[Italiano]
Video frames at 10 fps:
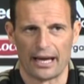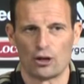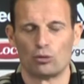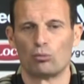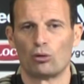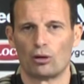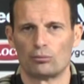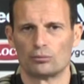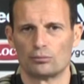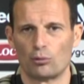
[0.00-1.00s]
è in un
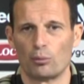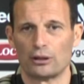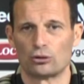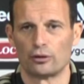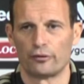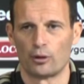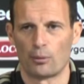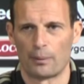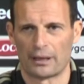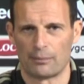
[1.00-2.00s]
buon momento di
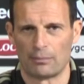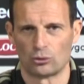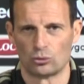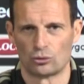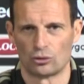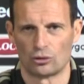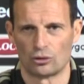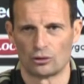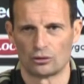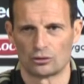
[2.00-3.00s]
forma perché ha
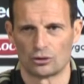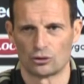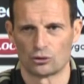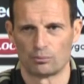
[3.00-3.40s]
battuto, se non